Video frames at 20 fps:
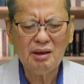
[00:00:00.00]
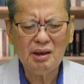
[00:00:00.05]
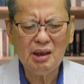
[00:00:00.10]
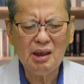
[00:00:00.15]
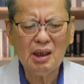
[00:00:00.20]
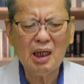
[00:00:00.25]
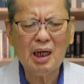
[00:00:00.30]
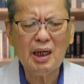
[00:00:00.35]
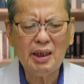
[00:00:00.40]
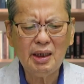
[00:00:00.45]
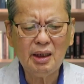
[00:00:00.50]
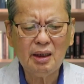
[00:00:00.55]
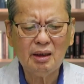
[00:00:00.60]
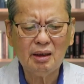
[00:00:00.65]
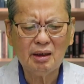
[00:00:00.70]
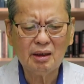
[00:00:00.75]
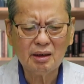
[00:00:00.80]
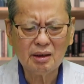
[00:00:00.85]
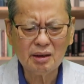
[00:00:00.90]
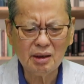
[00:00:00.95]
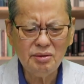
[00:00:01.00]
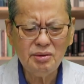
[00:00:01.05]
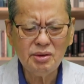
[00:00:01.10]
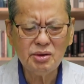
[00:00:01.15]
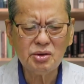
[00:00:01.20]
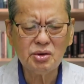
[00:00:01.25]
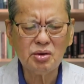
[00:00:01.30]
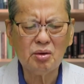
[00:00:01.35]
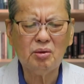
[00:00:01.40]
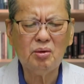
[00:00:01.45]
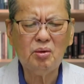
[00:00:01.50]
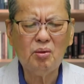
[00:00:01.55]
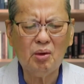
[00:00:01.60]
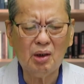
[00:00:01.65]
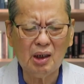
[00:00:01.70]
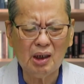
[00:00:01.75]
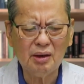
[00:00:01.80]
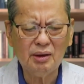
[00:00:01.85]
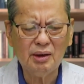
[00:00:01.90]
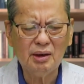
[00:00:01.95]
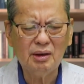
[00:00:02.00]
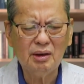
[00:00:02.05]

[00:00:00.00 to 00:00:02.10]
你来跟从我，